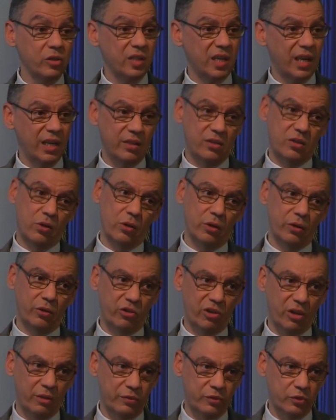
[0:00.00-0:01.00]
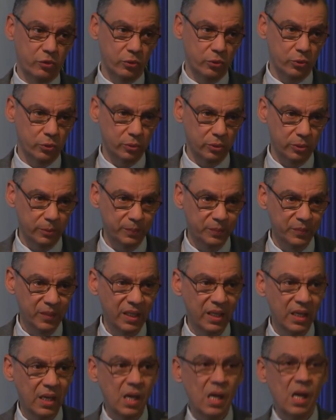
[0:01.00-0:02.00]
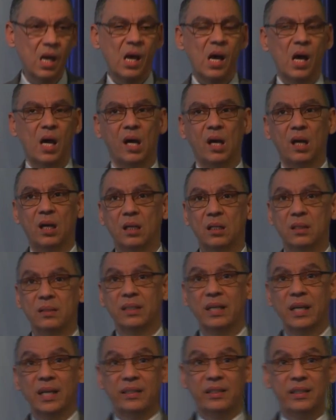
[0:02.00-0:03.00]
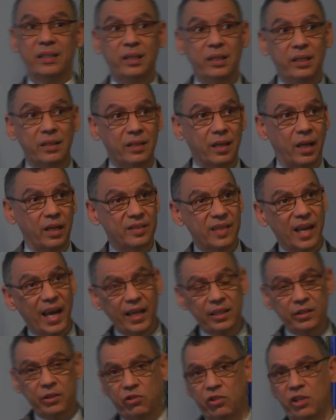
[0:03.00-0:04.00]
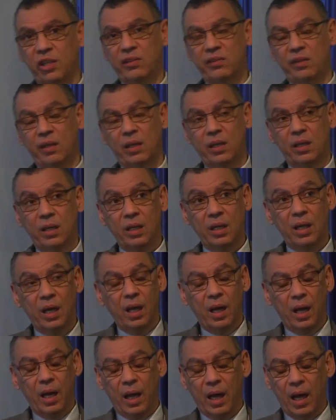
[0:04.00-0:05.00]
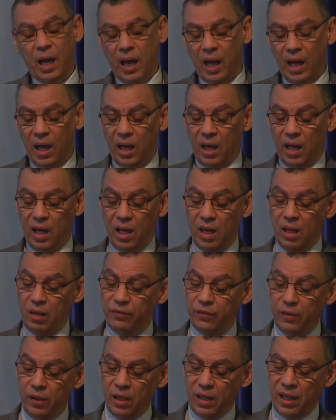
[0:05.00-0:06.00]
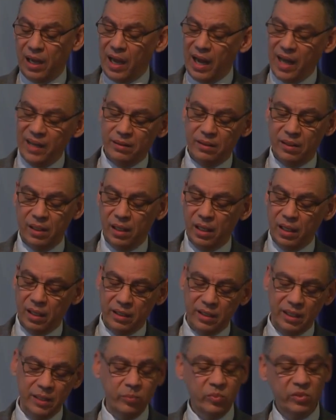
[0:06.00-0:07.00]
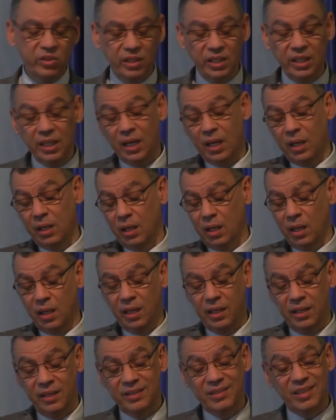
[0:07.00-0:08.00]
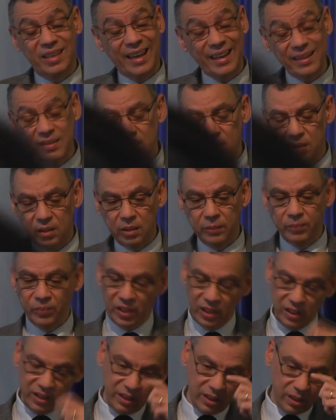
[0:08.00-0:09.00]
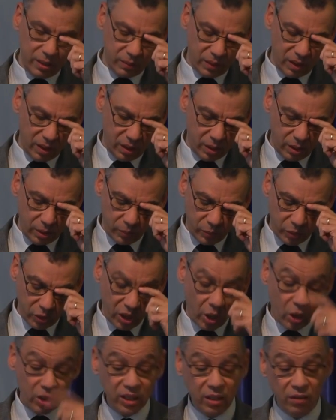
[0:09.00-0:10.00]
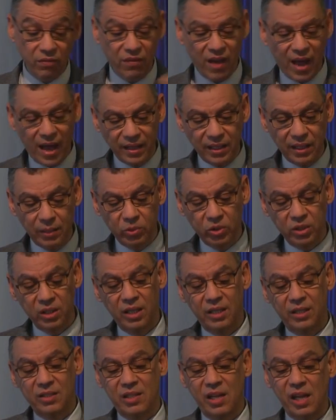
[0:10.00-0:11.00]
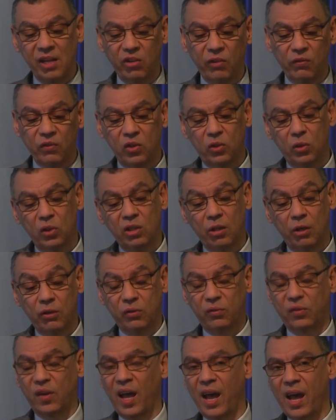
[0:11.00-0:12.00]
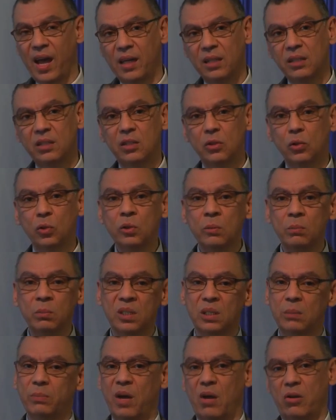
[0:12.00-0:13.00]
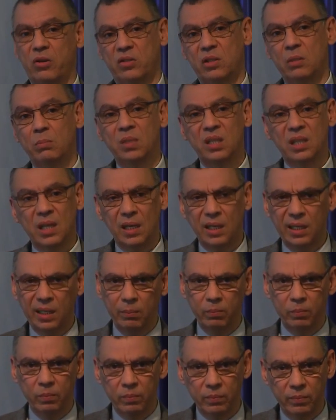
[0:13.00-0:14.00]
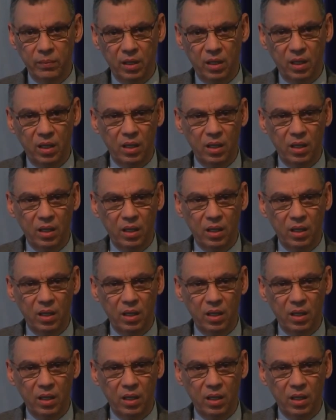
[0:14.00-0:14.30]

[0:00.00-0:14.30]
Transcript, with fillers: und Zeitzeugenschaft zu tun. Äh, die Zeitgeschichte äh, hat, nimmt ihren Interesse ihr, äh, oder auch ihre Wahrnehmung in der Gesellschaft natürlich aus Fragen, die unmittelbar aus dem Miterleben